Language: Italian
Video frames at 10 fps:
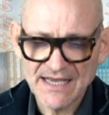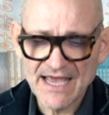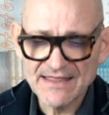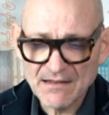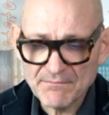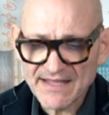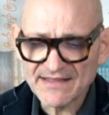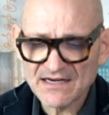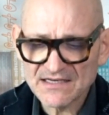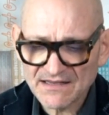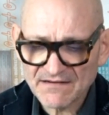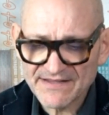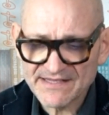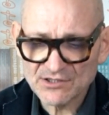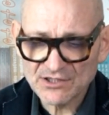e nel mettere al
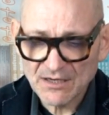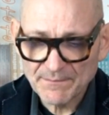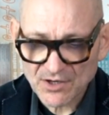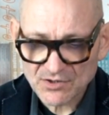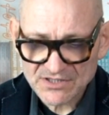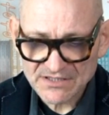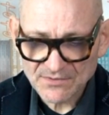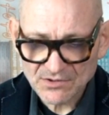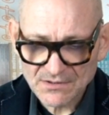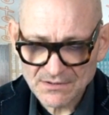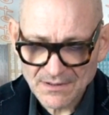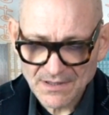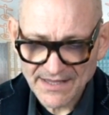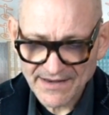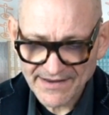servizio del prossimo
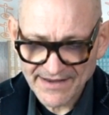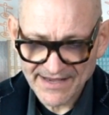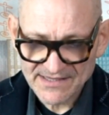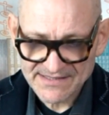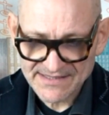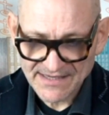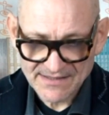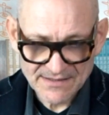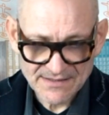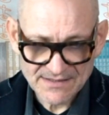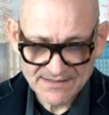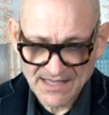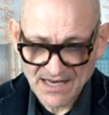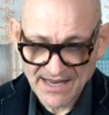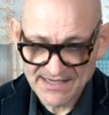le ricchezze
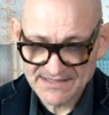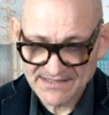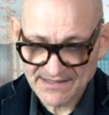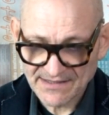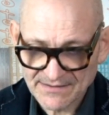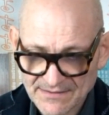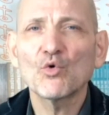dell'essere.